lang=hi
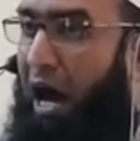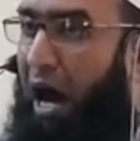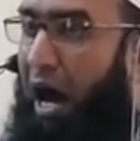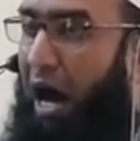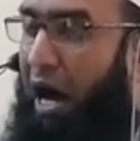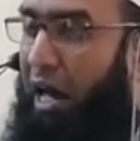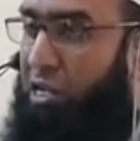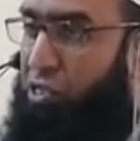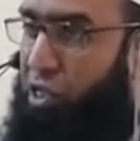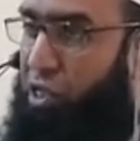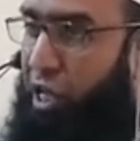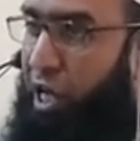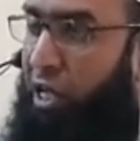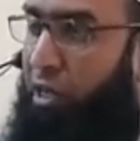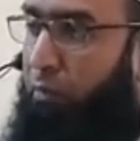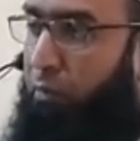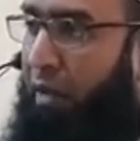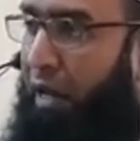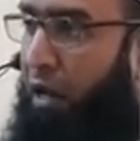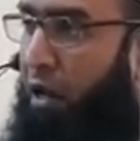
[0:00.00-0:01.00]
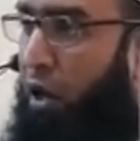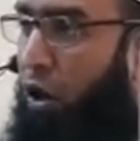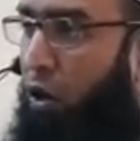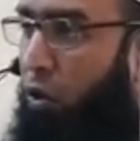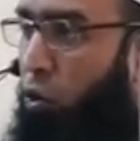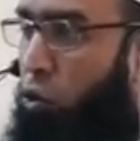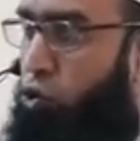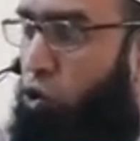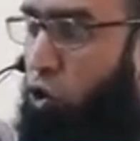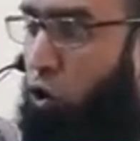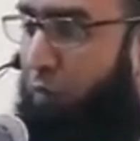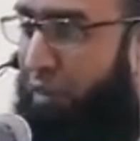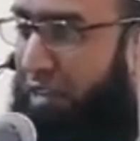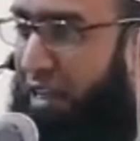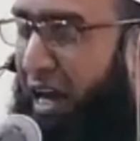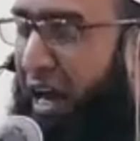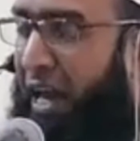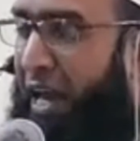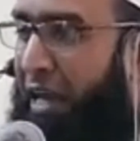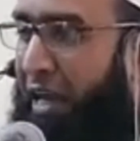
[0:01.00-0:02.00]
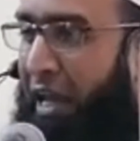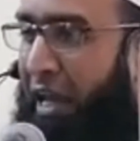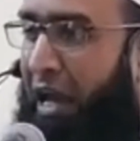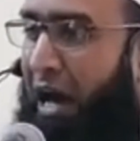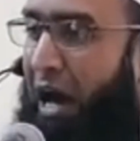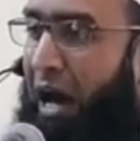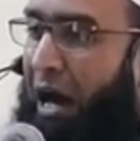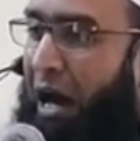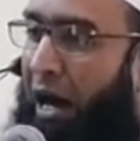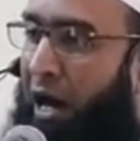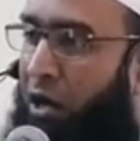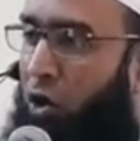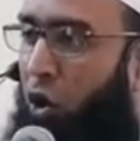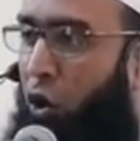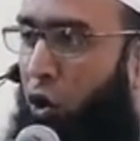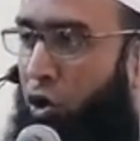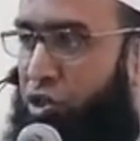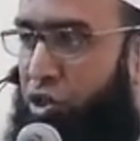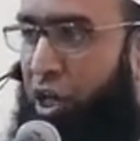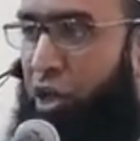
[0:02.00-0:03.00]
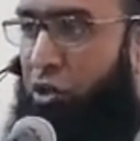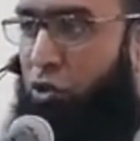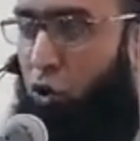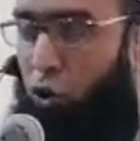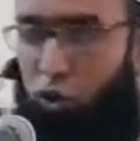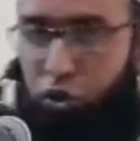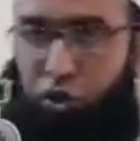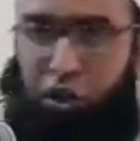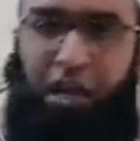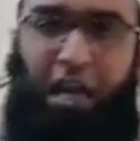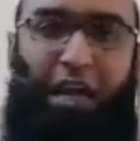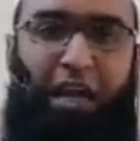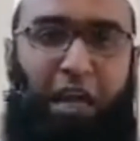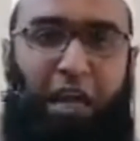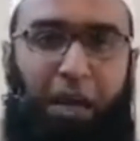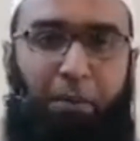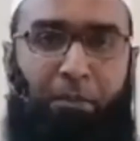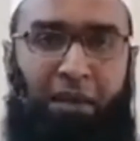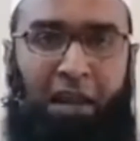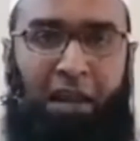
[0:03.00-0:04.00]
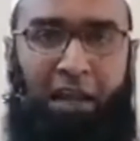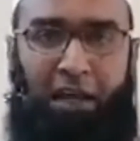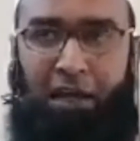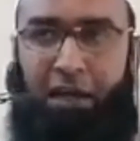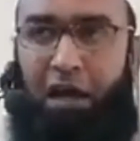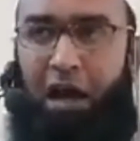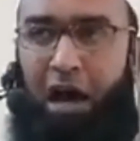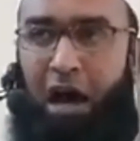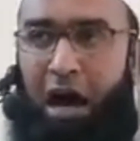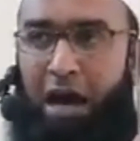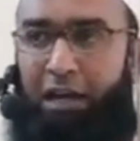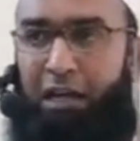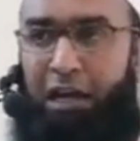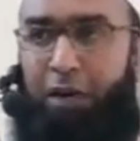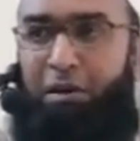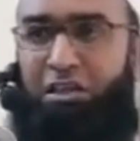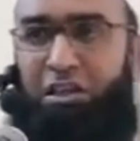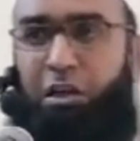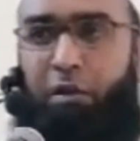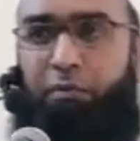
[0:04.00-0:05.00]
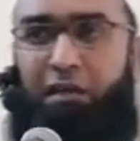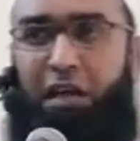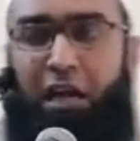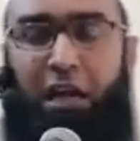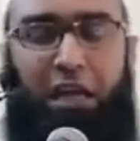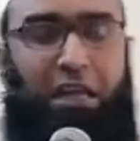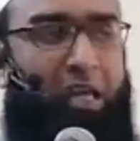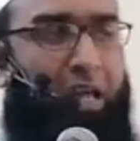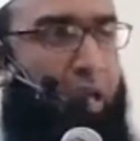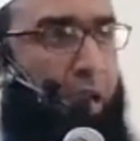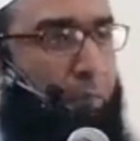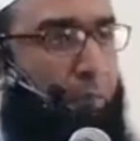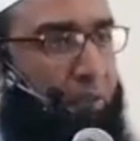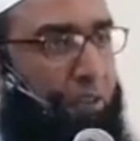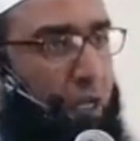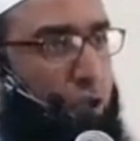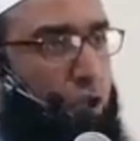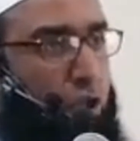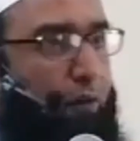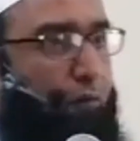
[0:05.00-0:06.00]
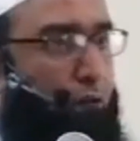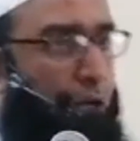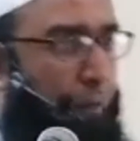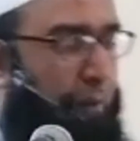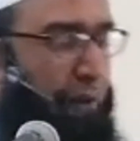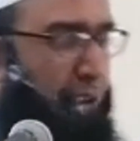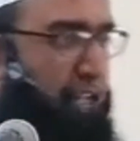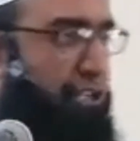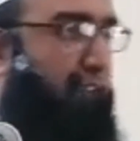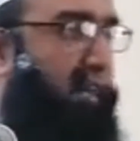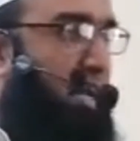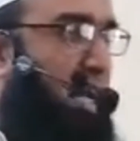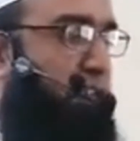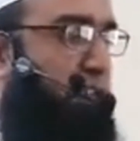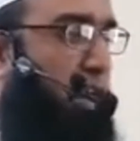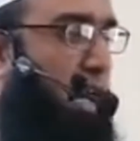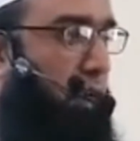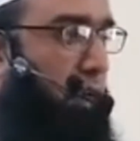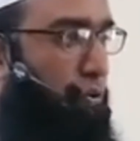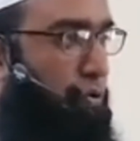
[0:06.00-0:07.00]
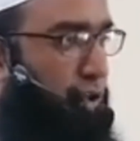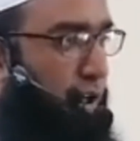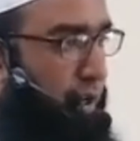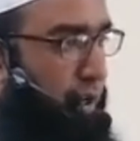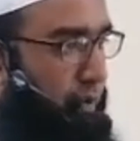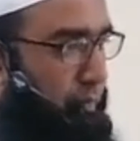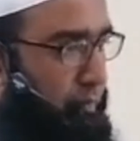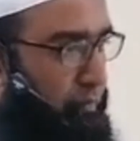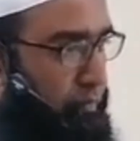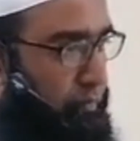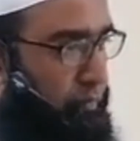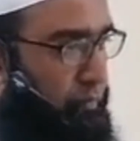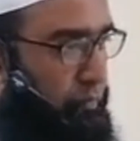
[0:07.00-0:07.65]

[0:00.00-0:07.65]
हार जीत में उसको बताएं कि हार और जीत होती है गेम में लेकिन हार का मतलब ये नहीं है कि बंदा जो है वो डिप्रेशन का शिकार हो जाए